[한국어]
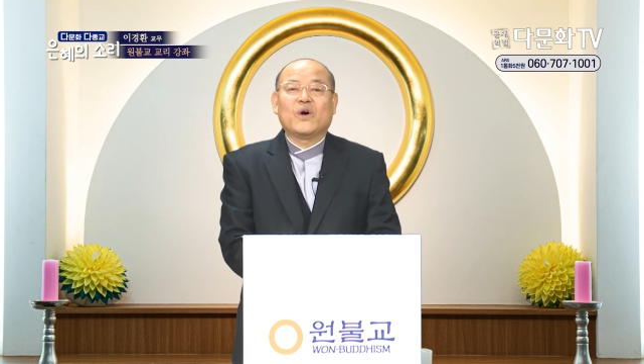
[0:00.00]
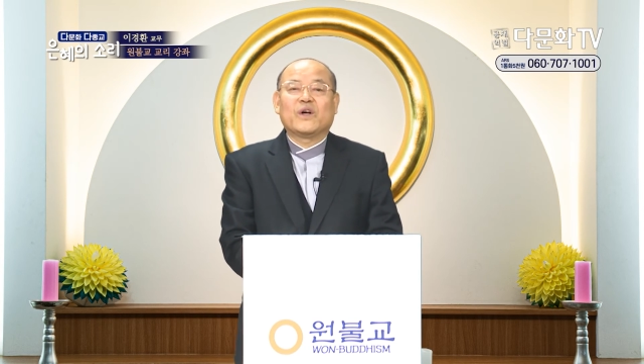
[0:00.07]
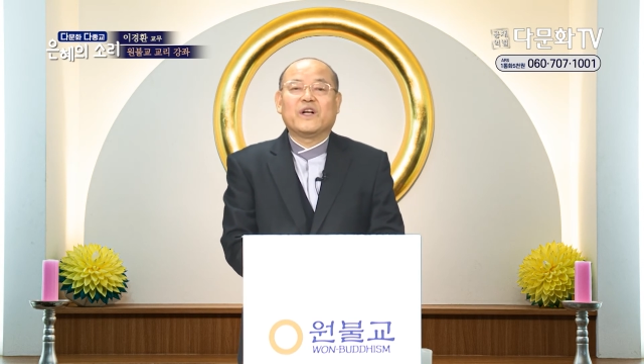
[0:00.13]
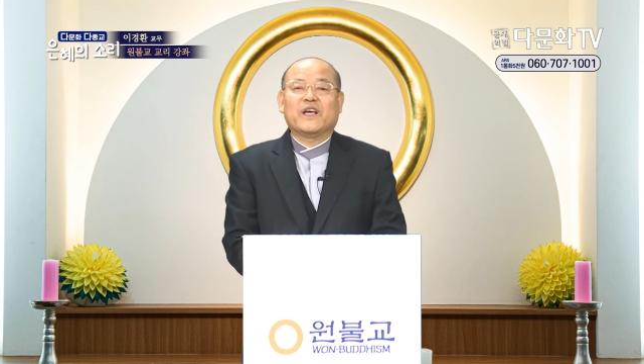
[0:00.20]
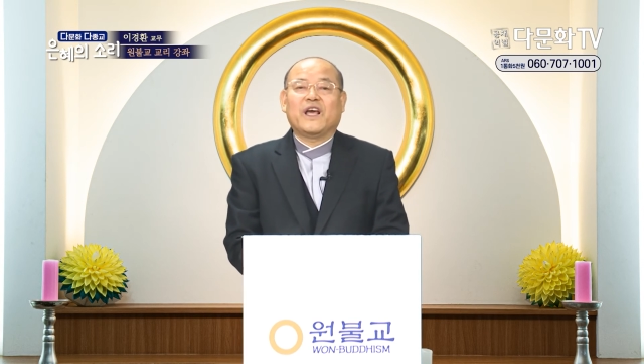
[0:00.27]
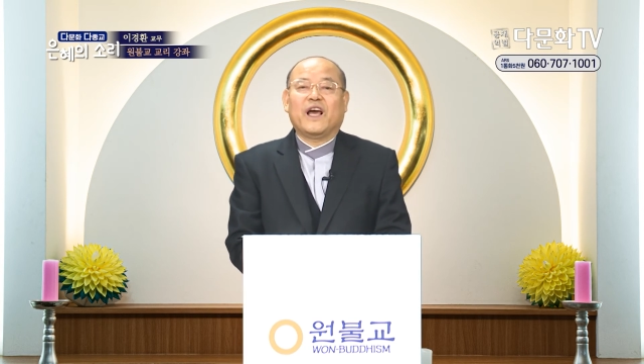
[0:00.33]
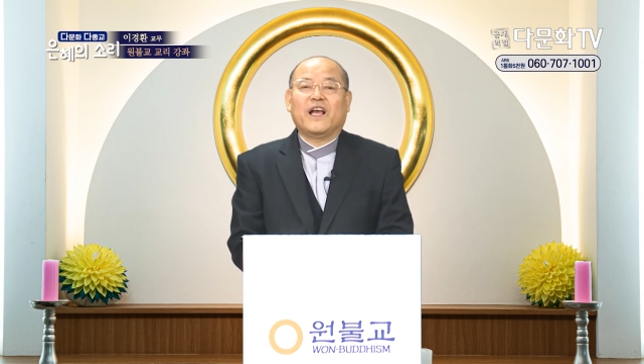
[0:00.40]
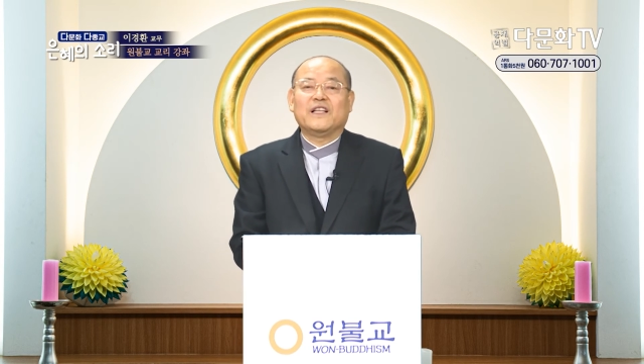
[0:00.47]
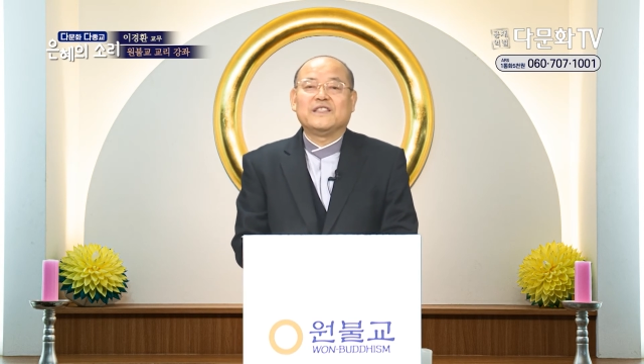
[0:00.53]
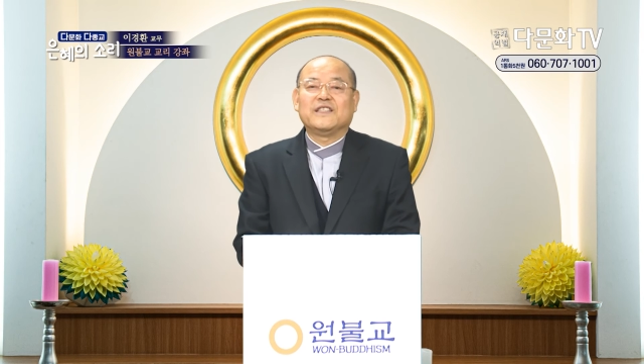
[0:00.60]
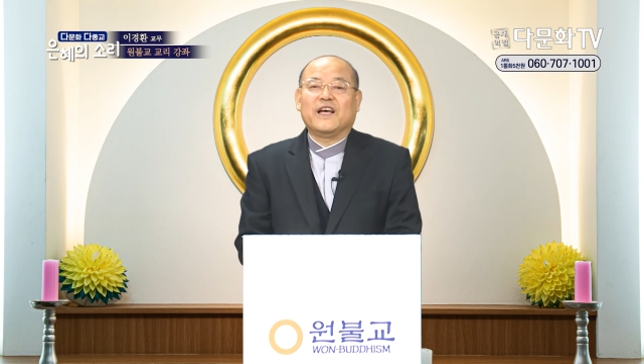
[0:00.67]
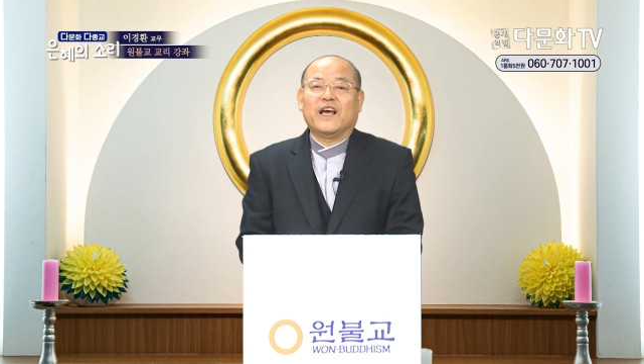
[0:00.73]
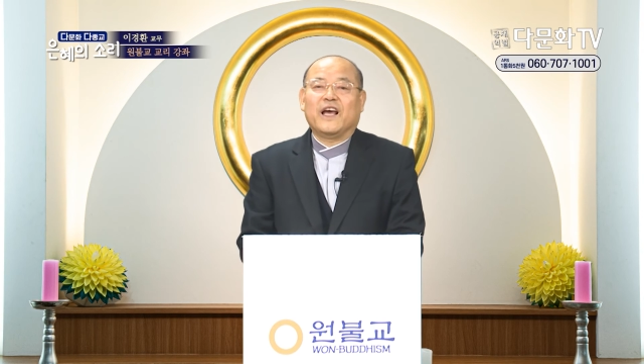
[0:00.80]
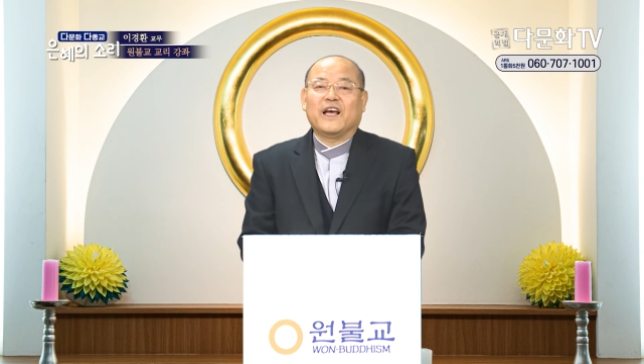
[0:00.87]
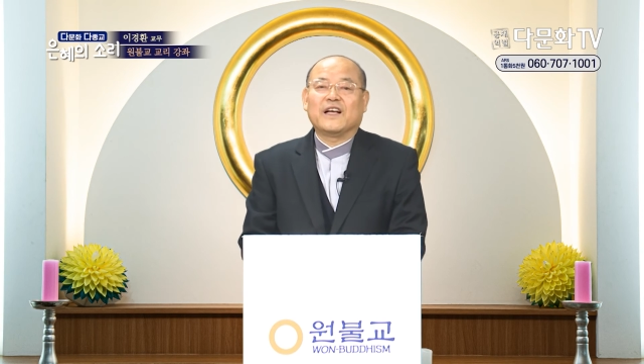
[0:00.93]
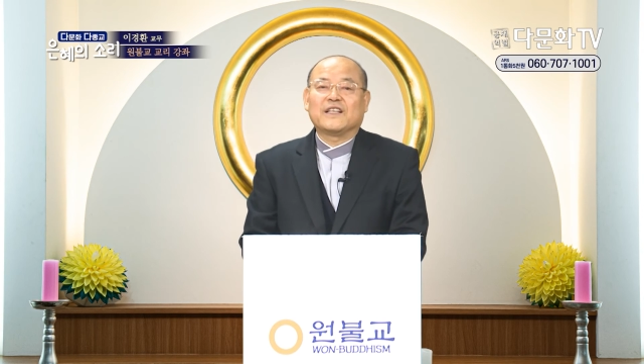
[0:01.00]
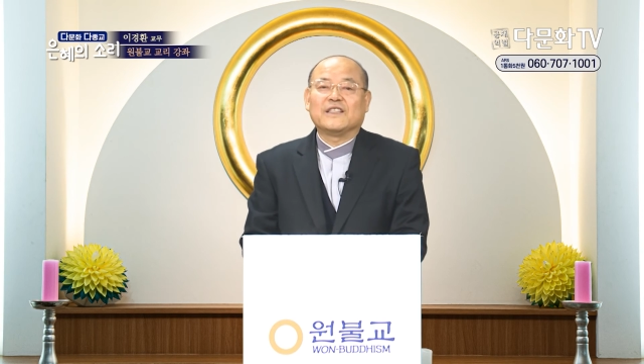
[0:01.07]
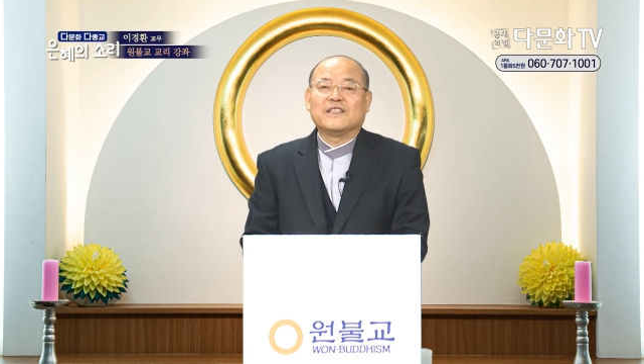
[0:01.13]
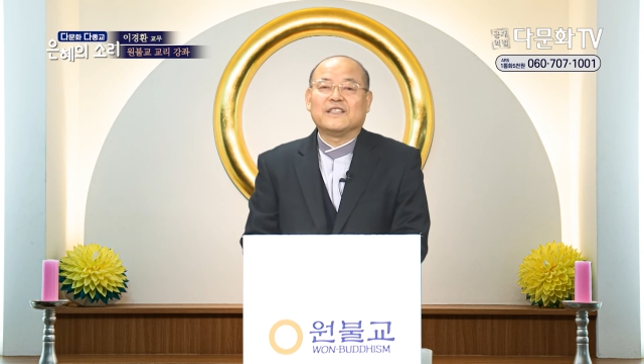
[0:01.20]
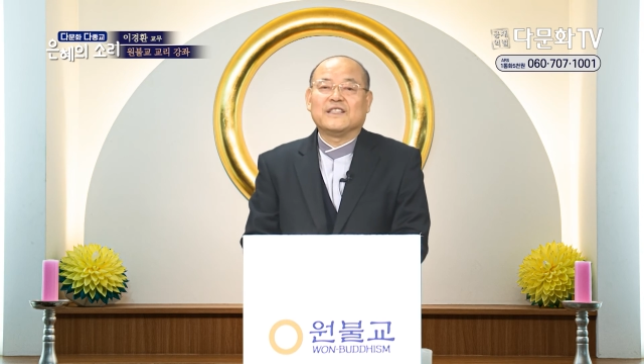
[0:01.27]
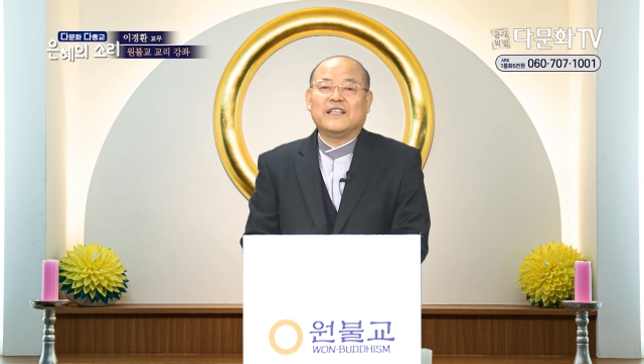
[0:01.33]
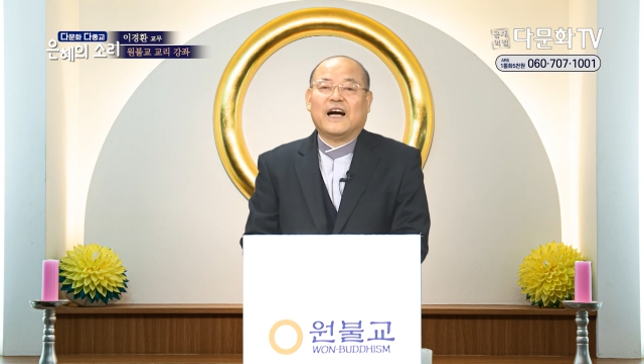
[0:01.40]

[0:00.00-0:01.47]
그렇게 이제 그